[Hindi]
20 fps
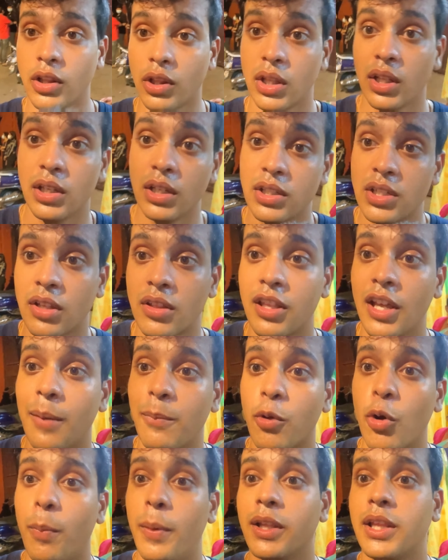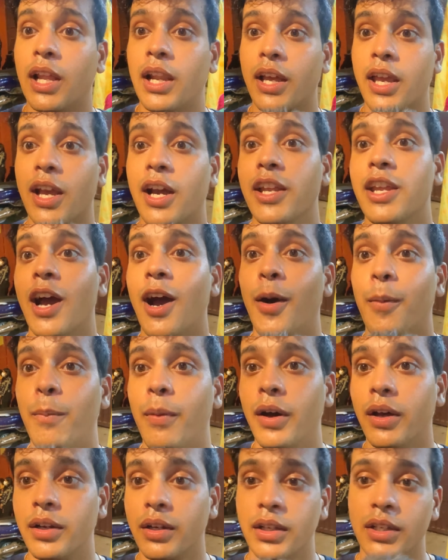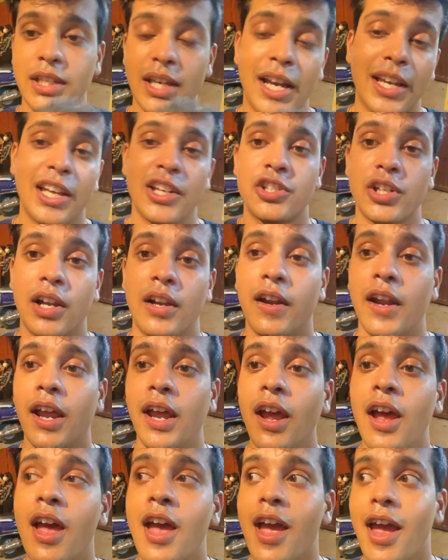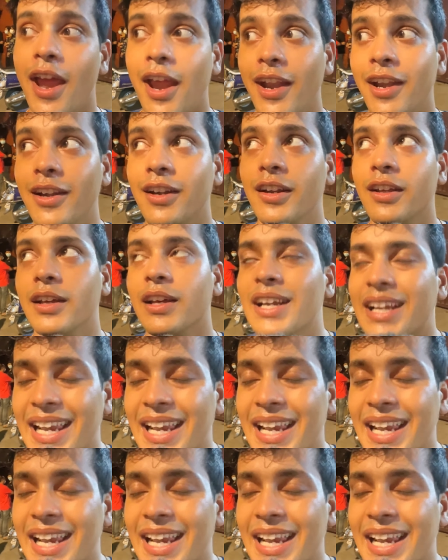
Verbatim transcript: तो जिससे आपको पता लगेगा यहाँ पर क्या क्या चल रहा है एंड